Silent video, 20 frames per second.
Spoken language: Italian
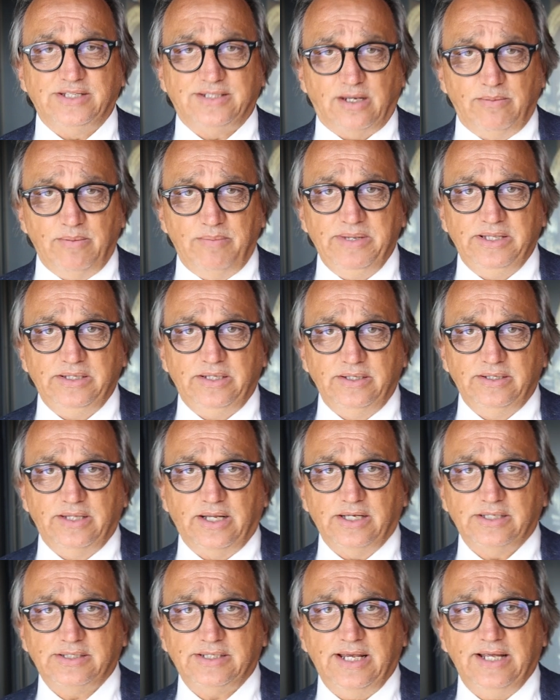estremamente
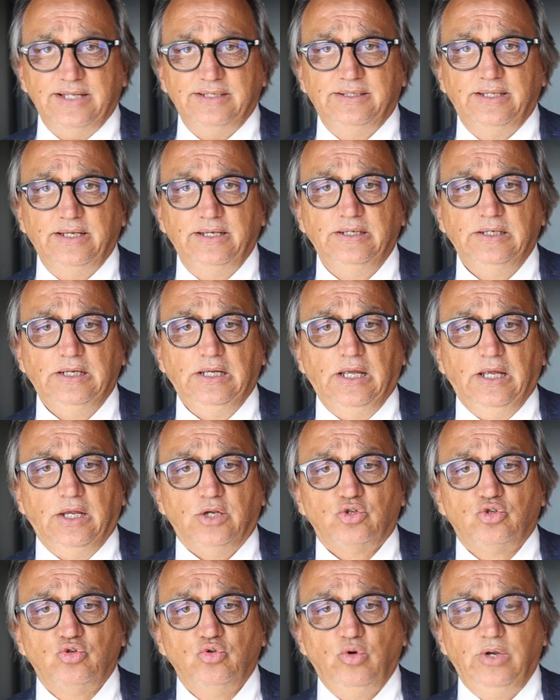interessanti
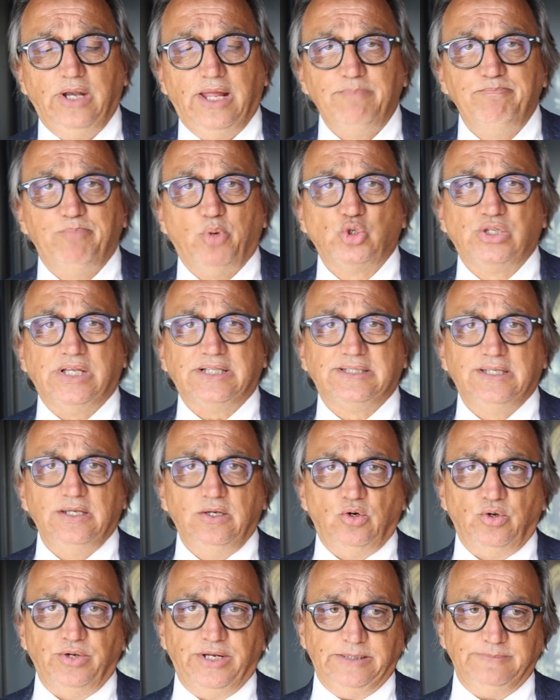sulla
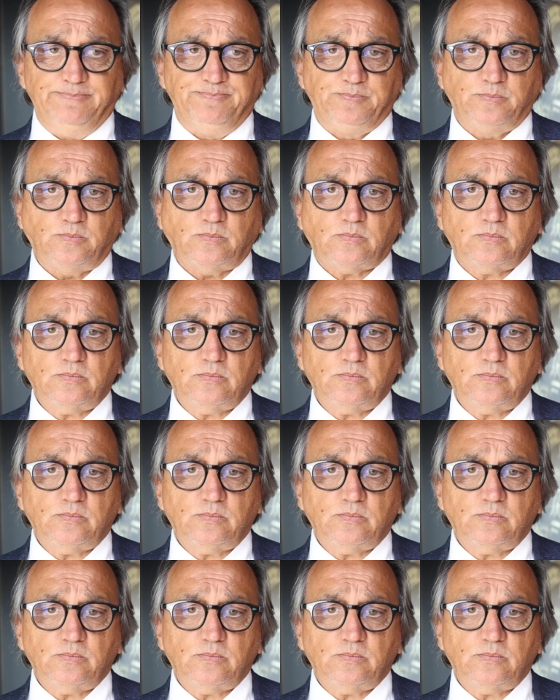impostazione